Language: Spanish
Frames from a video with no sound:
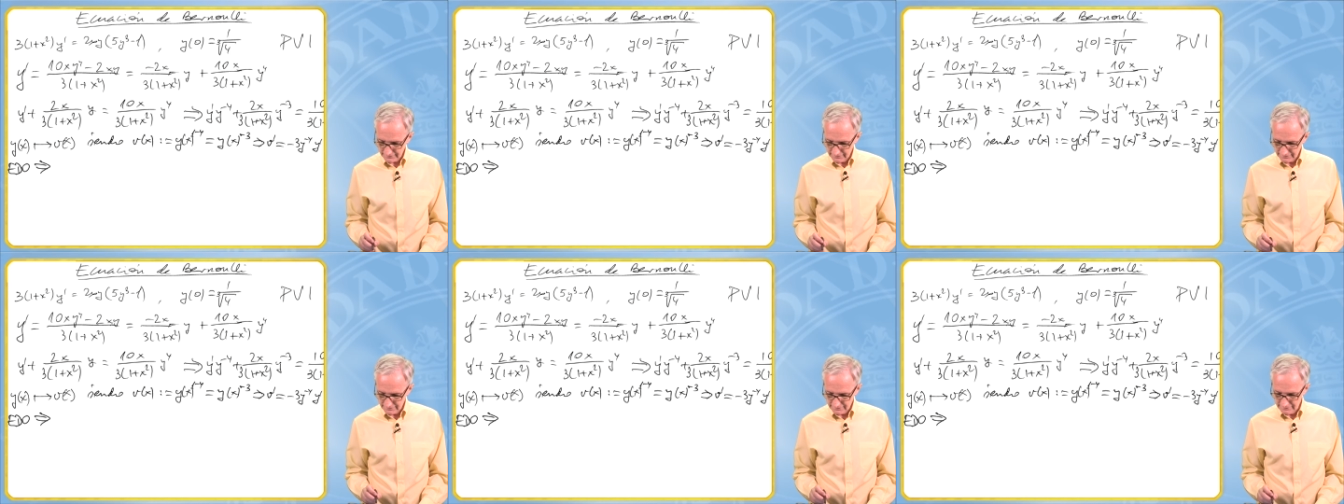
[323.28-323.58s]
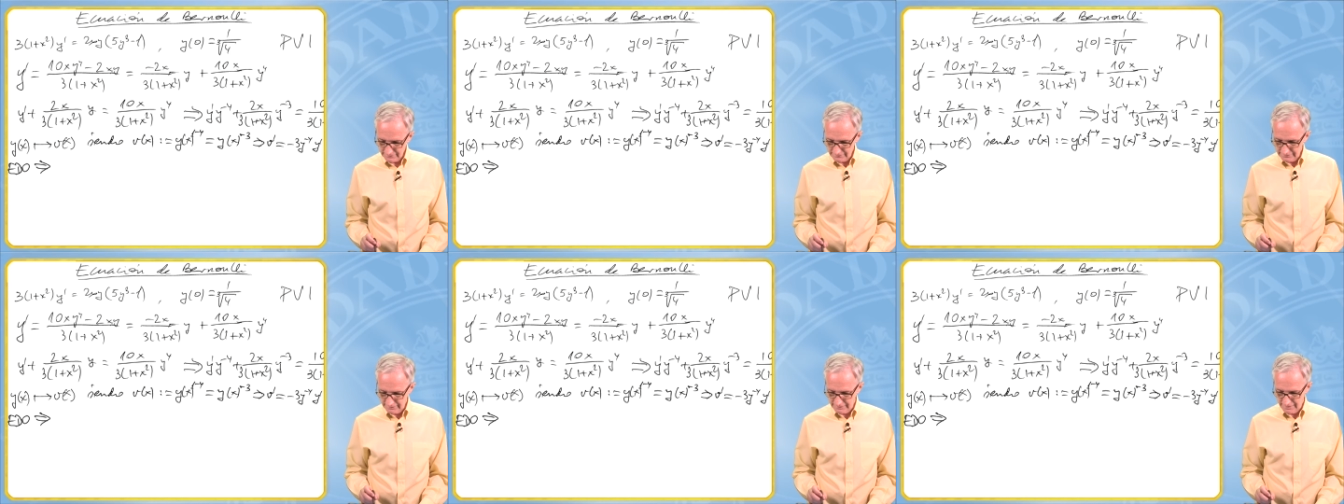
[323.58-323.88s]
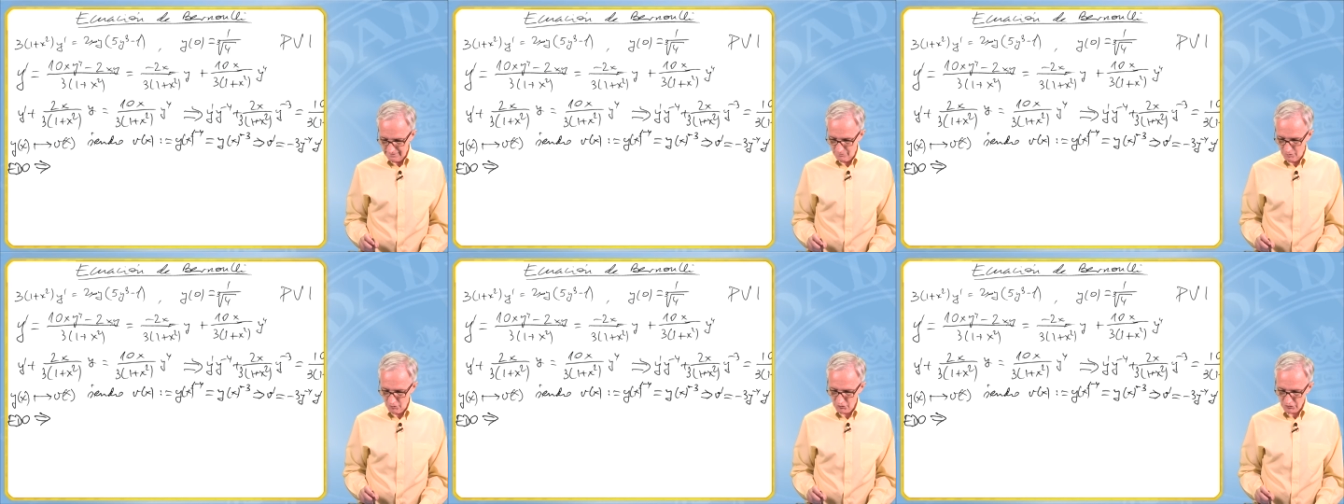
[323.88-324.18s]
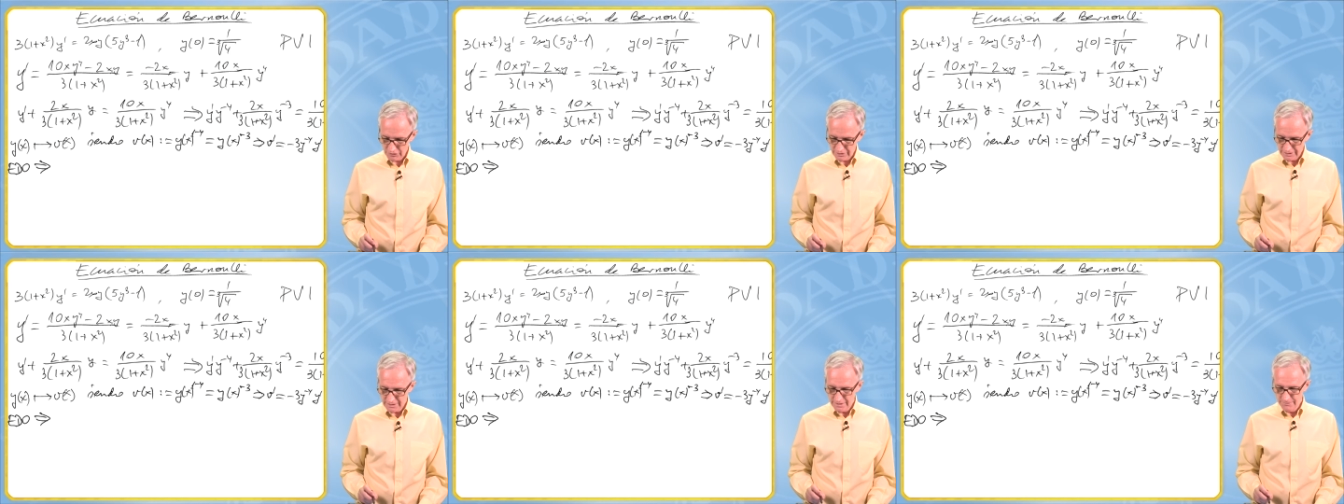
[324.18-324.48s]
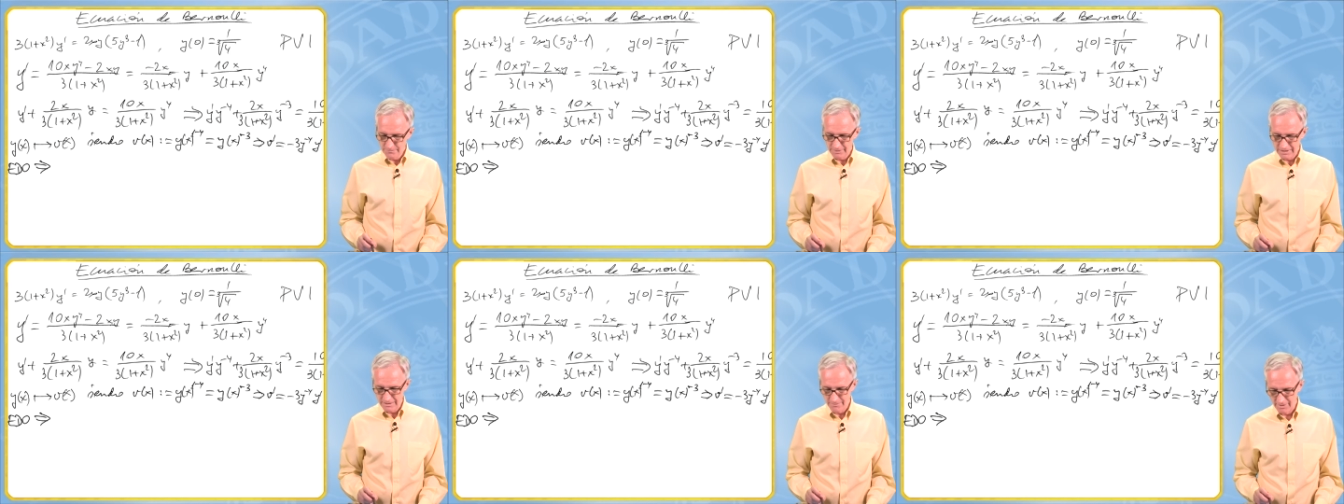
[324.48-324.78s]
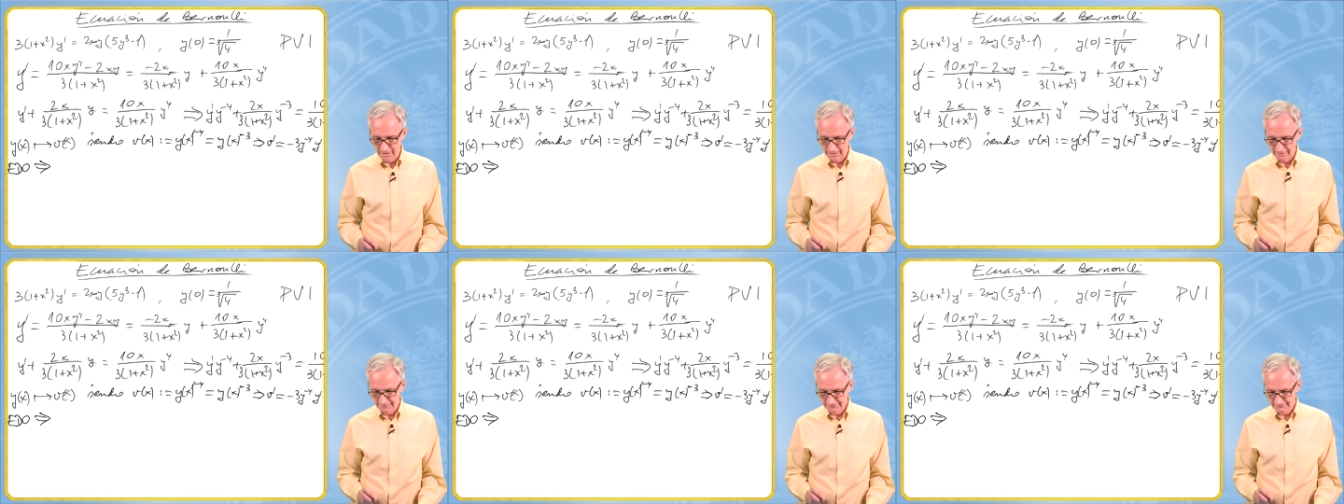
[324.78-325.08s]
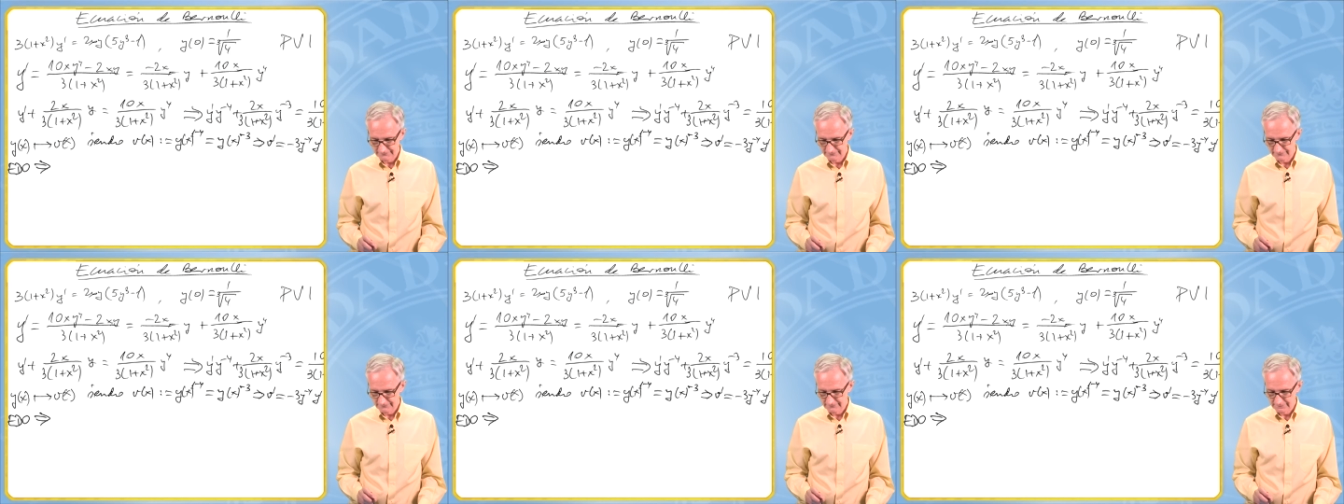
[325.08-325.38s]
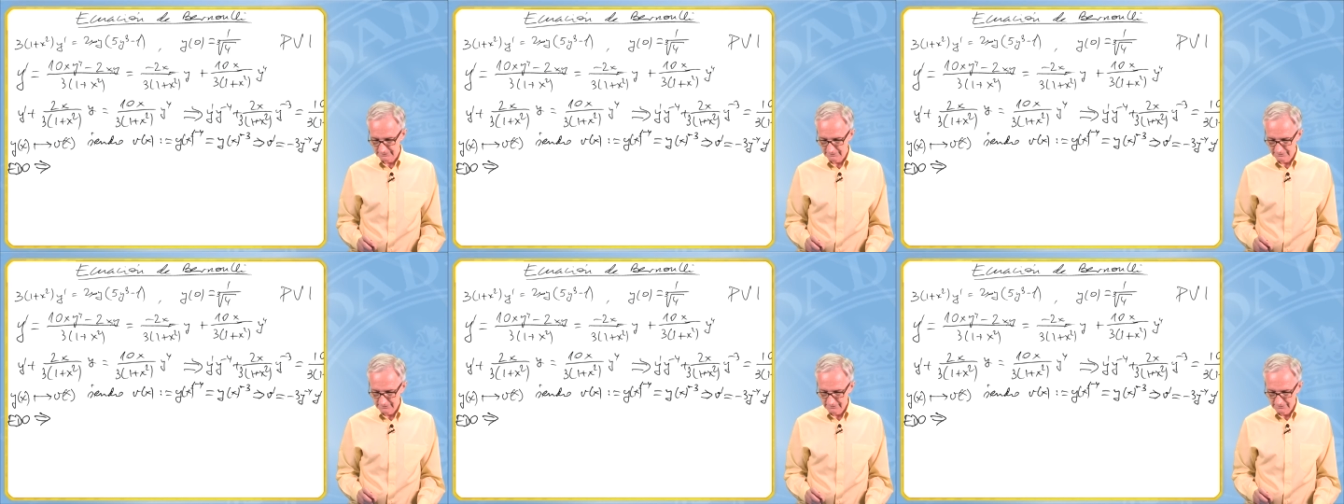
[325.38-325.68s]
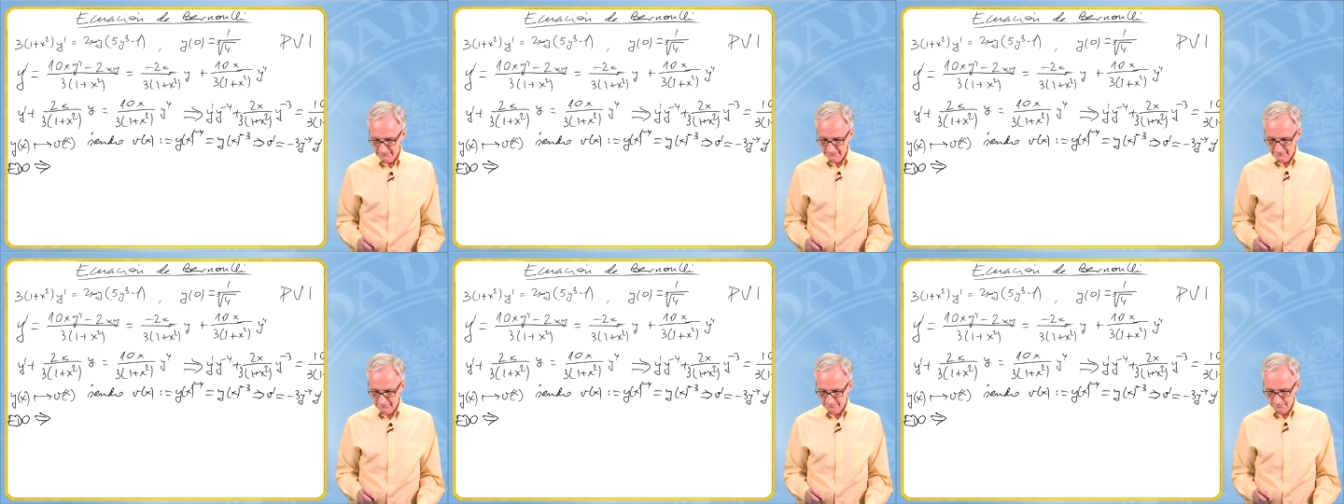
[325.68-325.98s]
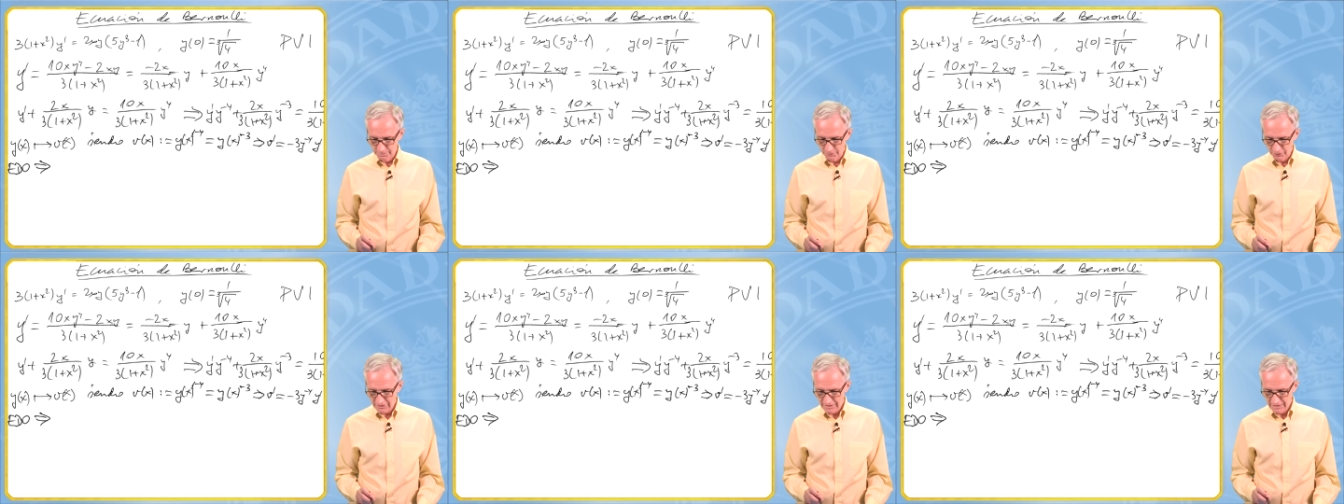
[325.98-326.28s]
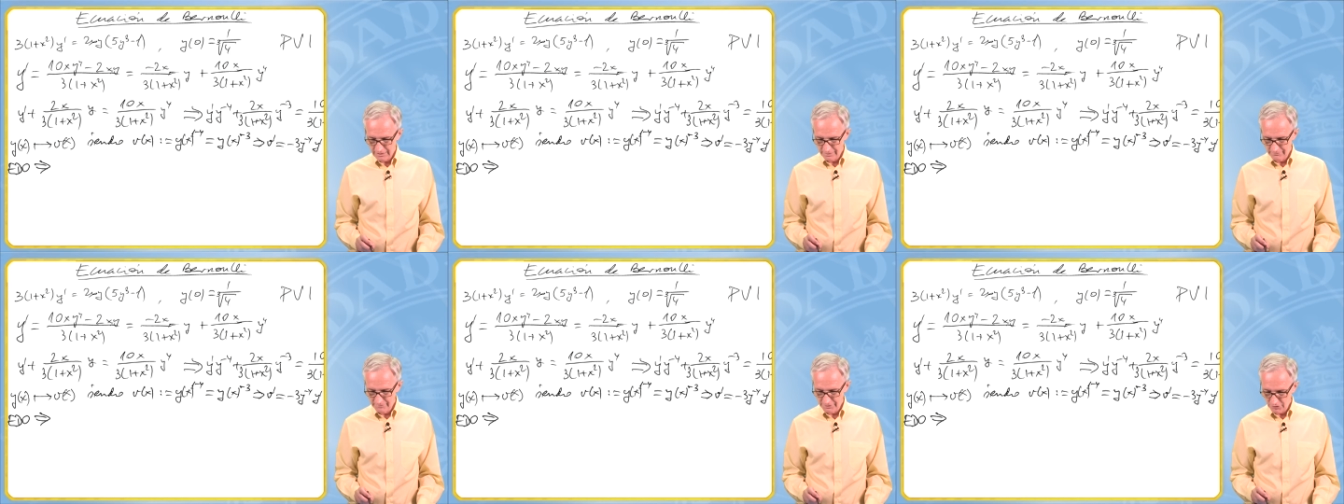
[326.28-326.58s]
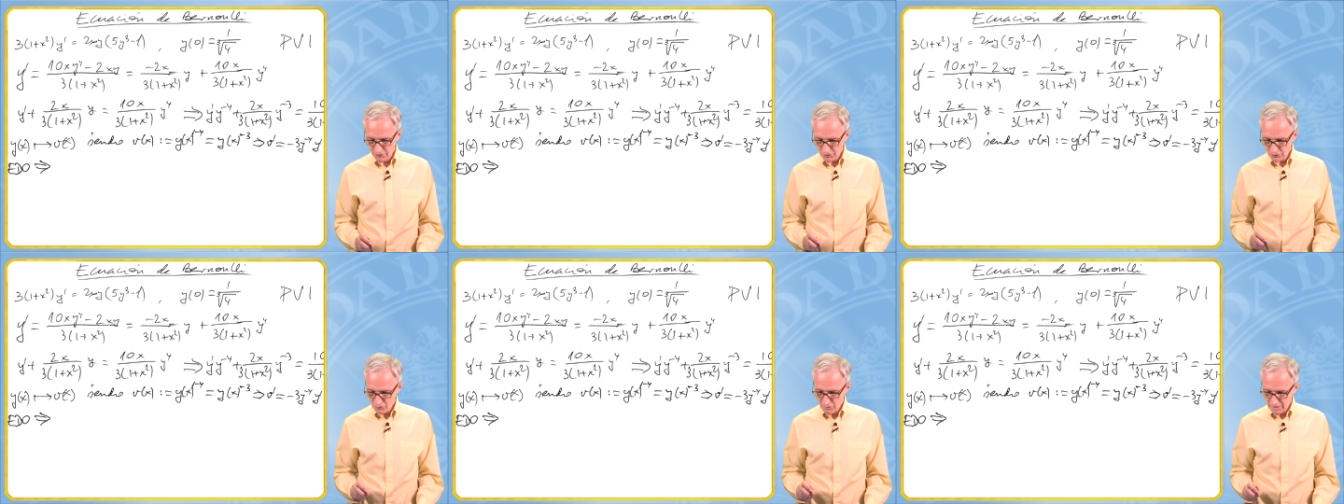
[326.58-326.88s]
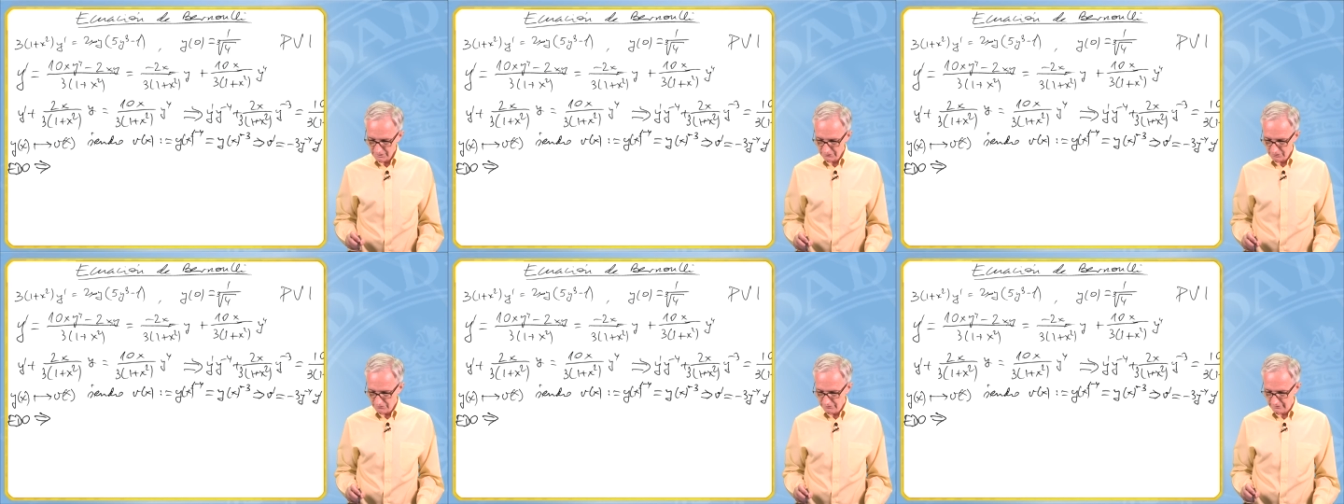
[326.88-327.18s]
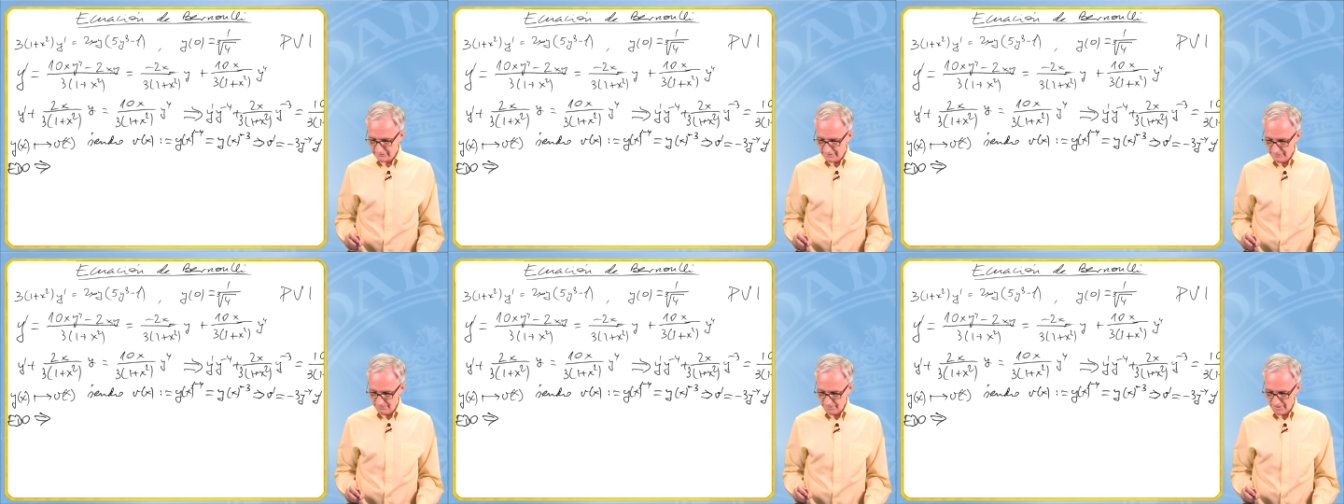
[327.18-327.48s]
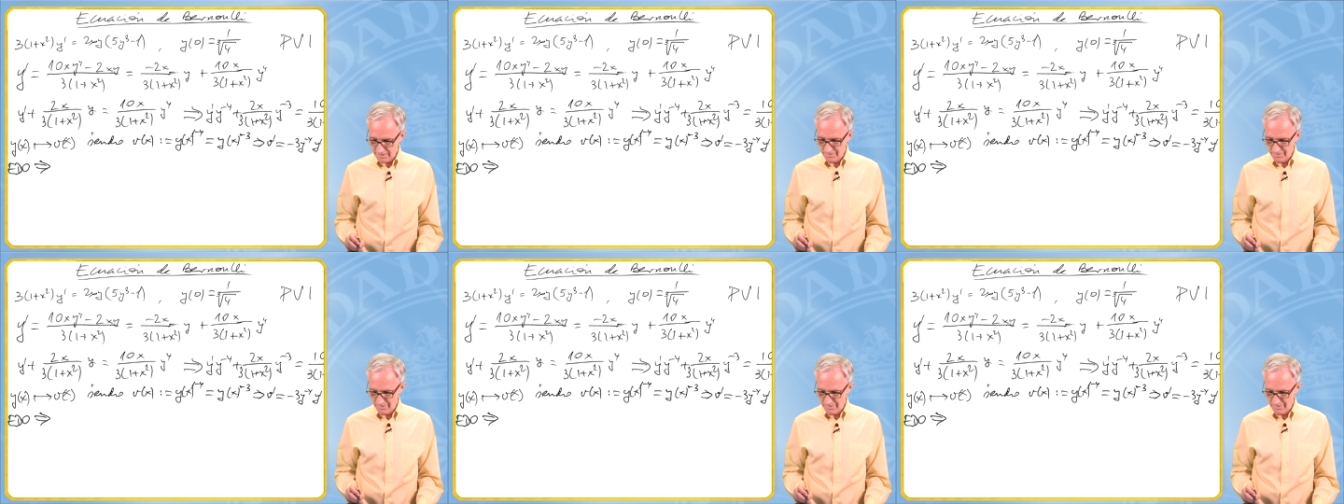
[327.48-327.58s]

y tenemos i' por i a la menos 4, y'